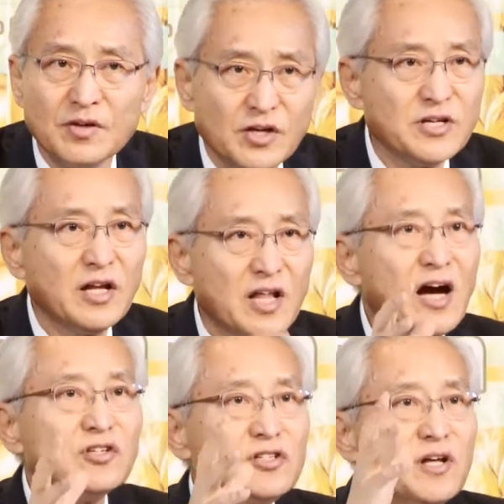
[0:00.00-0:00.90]
이제
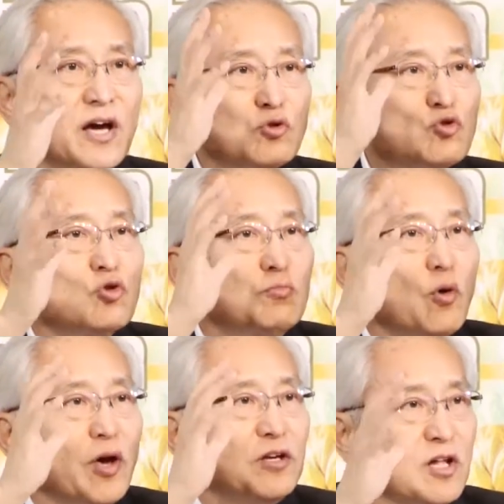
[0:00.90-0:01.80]
당신의
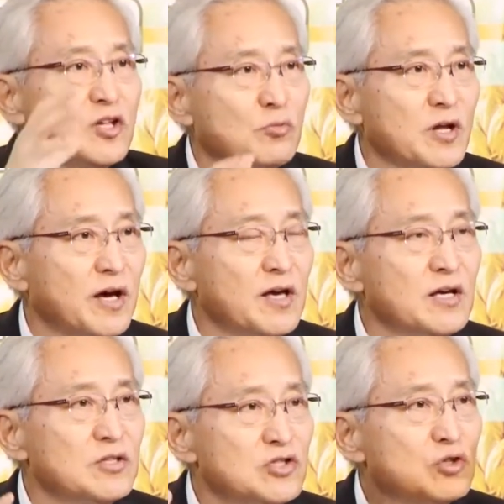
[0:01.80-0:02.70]
중보의 기대 때문에
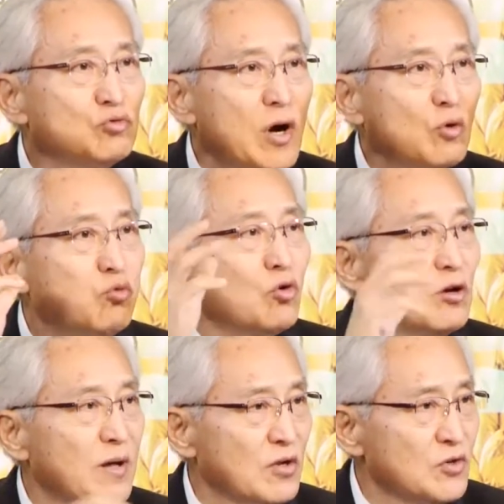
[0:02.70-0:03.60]
지구가 구원을
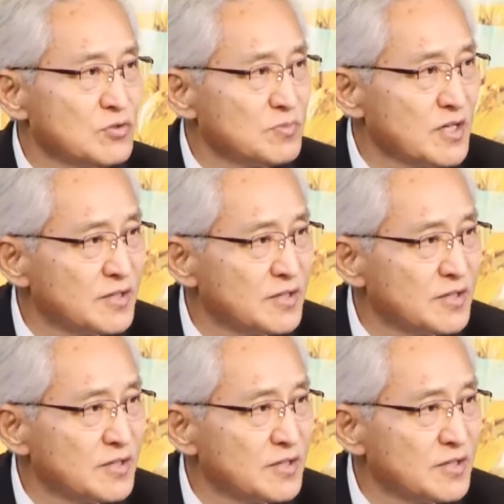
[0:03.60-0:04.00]
받을 것입니다.